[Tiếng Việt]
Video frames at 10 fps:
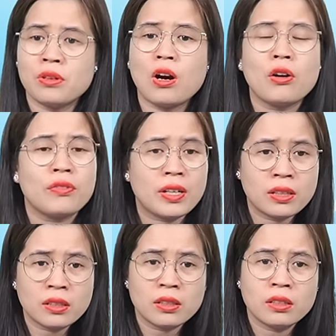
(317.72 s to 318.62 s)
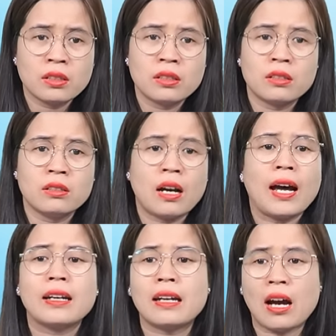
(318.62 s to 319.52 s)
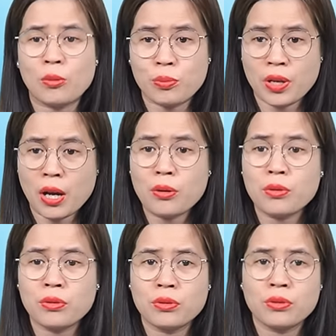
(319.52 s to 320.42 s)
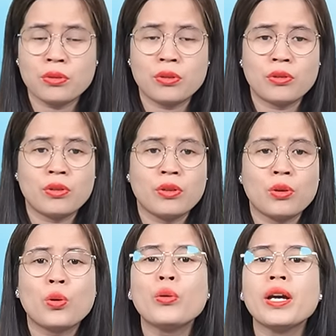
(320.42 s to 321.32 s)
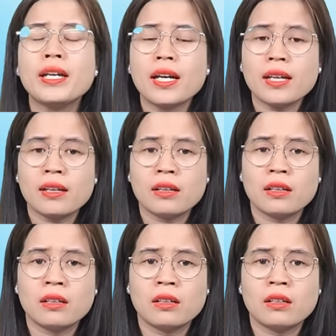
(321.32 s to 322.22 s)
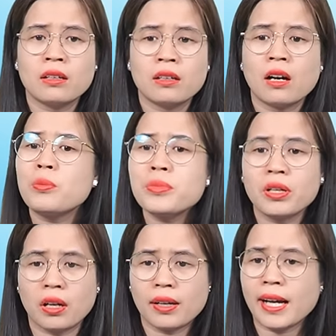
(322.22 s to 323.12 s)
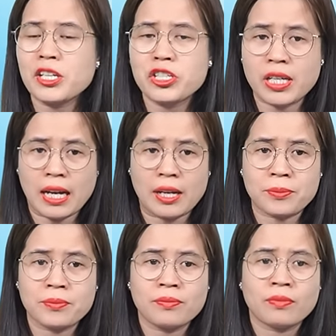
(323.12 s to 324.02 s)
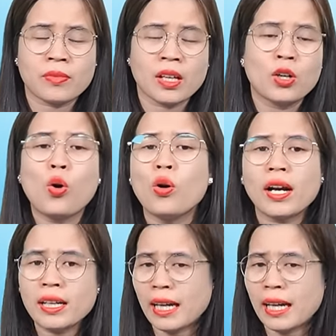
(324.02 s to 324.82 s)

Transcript: họ vẫn hằn học nhau khuyên đấy không được canh anh chị ạ à. cố cắt